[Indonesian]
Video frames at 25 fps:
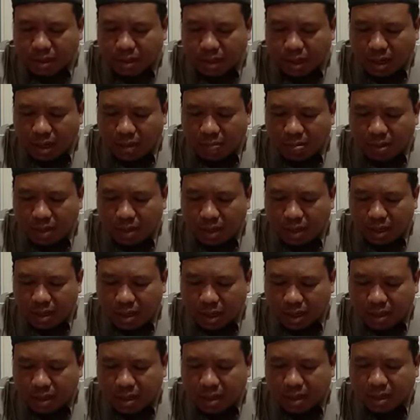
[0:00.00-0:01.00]
Apa yang
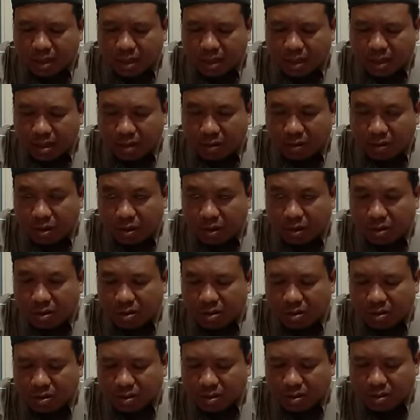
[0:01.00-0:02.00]
datang dari Allah,
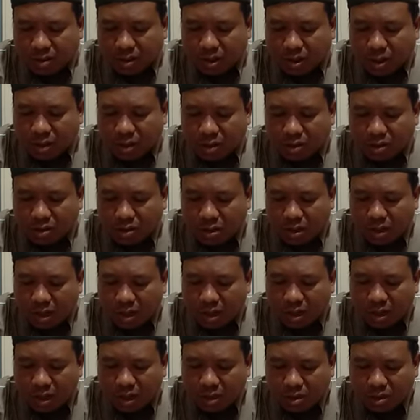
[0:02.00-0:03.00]
dari rasulnya
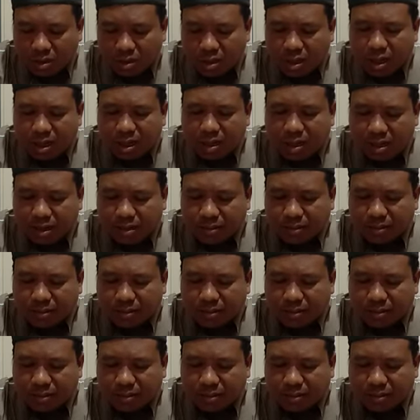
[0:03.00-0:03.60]
ia dustakan.